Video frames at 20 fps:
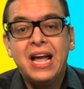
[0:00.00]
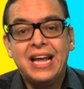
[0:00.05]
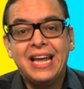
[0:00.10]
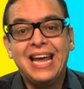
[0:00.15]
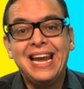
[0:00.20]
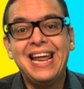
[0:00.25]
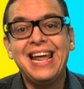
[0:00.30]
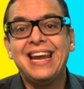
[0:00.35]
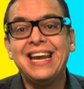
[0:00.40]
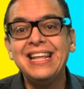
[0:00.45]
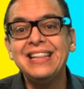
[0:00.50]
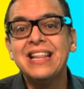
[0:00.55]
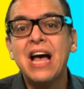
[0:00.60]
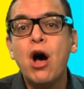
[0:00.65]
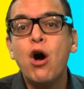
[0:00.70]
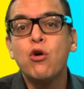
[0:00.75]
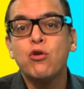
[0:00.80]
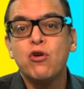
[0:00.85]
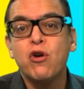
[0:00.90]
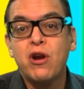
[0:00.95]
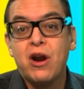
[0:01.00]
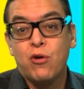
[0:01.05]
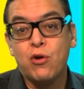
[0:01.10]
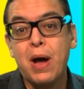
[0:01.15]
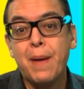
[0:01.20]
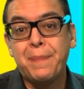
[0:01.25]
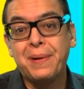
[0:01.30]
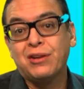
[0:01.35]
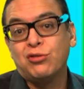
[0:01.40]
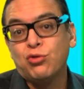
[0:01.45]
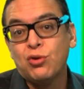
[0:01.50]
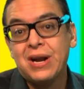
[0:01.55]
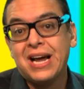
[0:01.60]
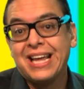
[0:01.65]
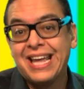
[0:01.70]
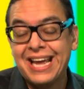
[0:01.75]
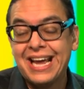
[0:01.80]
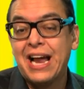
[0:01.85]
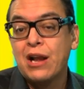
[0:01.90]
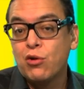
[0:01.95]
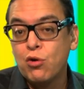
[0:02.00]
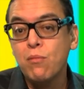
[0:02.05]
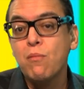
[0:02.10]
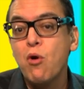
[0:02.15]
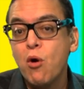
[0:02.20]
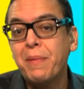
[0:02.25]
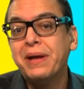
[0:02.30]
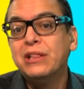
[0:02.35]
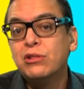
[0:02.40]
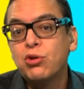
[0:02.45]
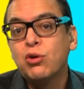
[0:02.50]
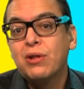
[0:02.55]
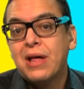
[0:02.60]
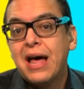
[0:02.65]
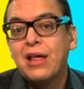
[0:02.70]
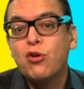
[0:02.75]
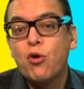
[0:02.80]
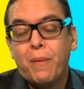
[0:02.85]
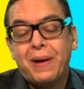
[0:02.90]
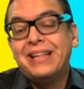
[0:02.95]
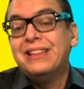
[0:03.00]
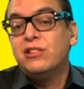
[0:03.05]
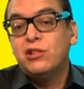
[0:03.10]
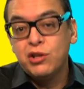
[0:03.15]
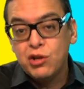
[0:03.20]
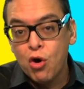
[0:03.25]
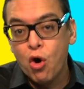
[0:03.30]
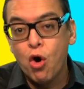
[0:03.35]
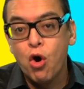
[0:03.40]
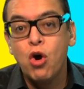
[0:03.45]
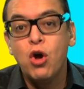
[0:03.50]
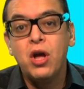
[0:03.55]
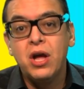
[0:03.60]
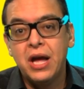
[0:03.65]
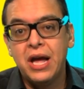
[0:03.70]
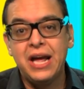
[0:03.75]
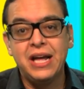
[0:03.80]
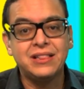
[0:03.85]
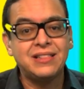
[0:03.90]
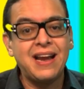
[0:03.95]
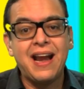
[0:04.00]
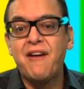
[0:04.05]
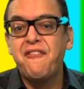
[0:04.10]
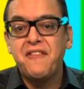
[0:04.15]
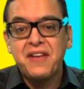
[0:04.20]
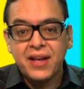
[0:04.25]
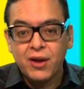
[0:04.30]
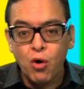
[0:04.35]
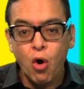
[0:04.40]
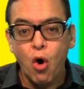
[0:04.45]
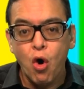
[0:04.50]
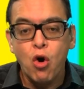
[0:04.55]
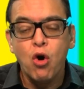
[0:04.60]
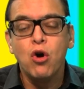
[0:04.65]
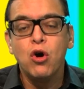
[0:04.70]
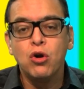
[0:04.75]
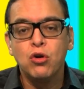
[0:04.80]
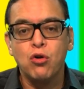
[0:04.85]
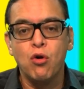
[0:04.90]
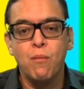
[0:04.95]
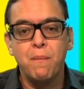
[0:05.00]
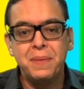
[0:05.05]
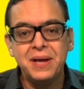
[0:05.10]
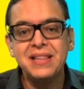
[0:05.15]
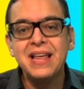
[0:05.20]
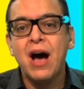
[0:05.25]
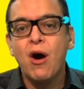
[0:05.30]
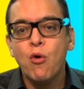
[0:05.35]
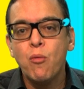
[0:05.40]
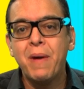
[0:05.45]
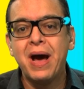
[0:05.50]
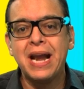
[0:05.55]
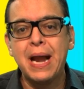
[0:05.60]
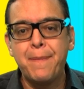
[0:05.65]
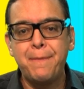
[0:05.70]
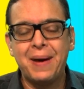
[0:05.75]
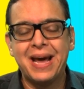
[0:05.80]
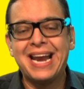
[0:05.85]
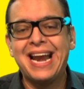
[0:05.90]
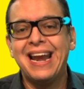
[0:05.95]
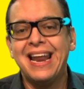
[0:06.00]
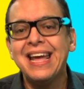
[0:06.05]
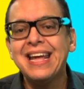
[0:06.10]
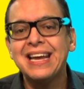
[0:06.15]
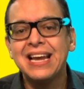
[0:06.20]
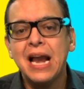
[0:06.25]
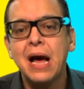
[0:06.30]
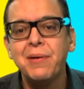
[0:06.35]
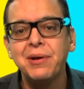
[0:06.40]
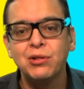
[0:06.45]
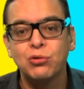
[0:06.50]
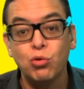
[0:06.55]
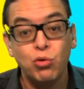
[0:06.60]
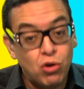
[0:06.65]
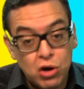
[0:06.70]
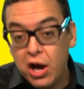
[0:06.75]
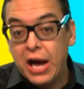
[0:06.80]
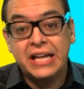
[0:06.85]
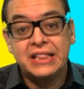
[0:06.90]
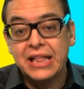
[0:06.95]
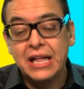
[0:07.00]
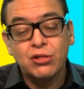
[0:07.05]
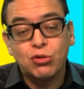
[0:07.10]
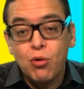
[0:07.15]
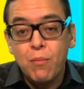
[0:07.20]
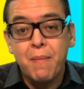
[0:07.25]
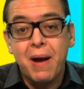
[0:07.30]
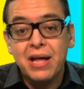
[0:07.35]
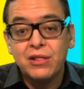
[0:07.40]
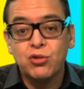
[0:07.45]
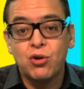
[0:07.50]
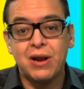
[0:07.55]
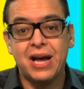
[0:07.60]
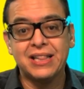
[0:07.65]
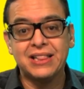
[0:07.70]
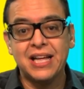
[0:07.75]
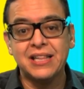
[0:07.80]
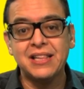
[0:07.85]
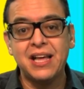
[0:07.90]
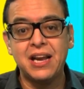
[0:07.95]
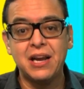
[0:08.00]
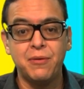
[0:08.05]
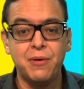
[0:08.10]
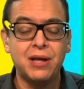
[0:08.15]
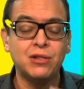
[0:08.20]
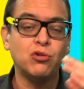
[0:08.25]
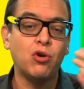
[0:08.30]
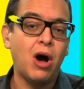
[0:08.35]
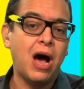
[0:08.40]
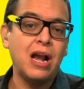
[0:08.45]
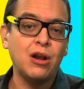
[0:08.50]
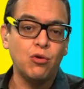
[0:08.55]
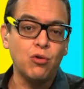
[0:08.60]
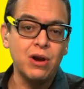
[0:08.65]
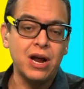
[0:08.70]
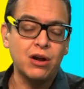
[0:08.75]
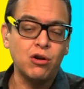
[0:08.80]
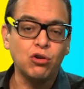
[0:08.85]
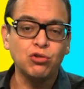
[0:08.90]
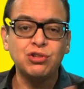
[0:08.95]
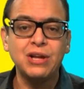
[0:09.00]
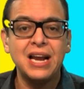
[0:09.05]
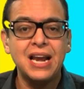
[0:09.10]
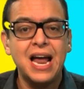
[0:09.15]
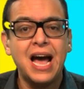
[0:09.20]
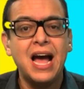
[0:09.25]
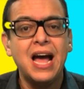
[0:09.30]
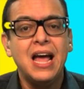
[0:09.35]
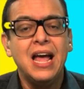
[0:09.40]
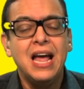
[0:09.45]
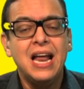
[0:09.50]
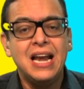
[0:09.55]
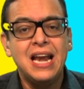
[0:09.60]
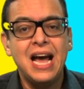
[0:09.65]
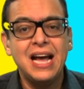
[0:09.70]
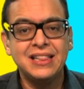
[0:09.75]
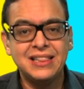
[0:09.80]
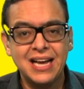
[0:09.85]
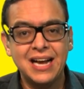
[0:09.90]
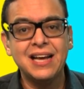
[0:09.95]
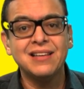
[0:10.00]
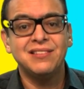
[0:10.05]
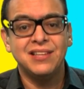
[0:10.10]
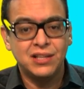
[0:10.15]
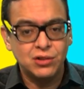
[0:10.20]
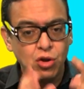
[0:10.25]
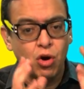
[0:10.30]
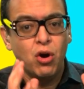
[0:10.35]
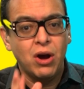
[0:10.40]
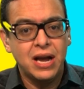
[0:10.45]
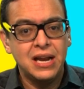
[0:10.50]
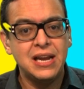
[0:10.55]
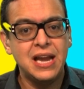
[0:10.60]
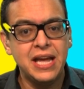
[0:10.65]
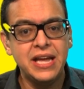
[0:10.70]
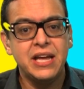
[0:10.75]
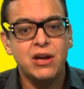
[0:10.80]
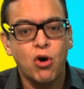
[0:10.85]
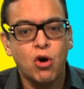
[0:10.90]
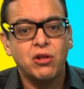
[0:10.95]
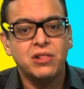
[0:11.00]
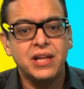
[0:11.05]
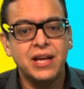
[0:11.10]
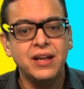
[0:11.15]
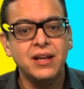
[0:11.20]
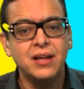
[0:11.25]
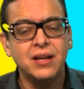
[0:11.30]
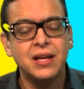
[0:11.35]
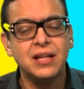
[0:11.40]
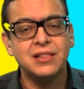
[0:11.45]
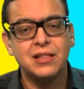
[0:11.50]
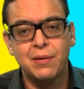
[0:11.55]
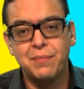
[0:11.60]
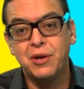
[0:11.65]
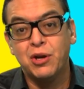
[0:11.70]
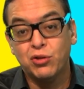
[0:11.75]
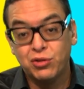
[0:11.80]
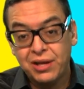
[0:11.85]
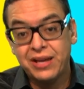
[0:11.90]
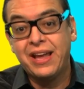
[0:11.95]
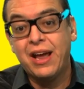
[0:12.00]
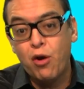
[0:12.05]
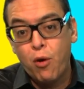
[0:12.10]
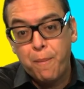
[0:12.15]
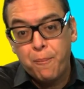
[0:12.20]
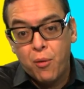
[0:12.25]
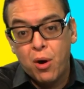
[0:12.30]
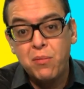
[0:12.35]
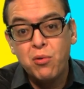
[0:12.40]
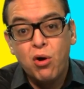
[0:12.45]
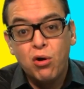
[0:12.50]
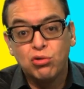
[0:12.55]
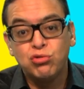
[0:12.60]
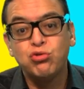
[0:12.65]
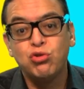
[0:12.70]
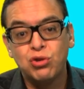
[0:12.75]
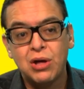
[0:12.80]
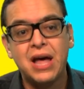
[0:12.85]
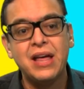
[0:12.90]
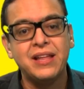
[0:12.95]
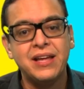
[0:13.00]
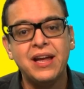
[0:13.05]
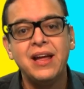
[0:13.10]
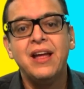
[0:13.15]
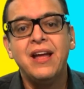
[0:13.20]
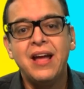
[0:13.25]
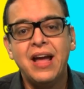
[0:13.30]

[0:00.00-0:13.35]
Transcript: que le rinda honor a una persona que en algún momento dado vendió, eh, traficó con vidas humanas para la esclavitud, las están tumbando, las están derribando. Algunas cosas las, las están haciendo en ley y orden, en términos de que los pueblos o ciudades